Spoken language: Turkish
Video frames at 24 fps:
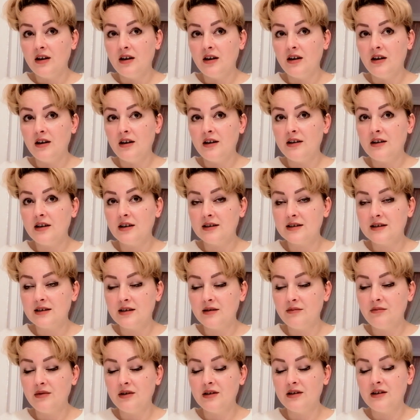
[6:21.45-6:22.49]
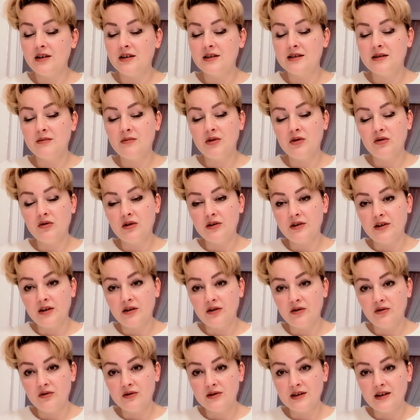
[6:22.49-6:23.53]
e, Yasemin yasmin o kadar
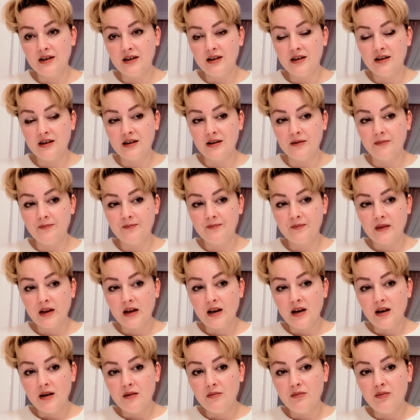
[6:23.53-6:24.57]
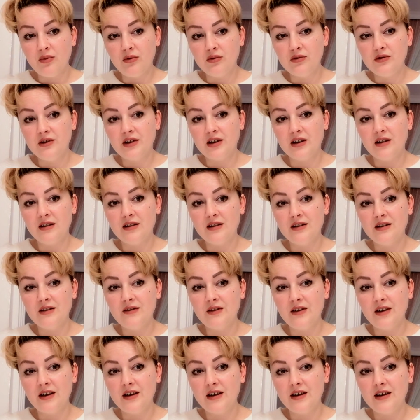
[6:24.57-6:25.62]
güzel ki pudralı
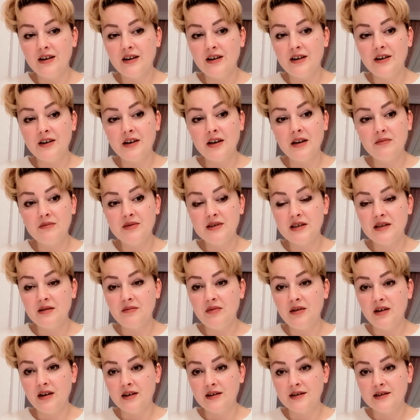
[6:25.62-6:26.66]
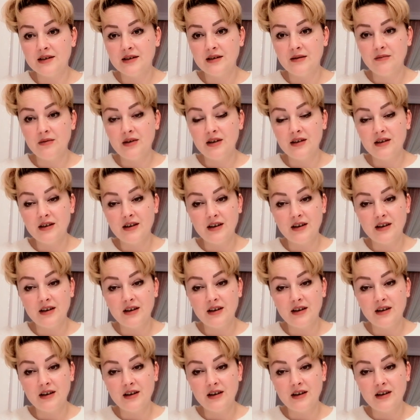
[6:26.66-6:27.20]
ve kremsi bir yasemin.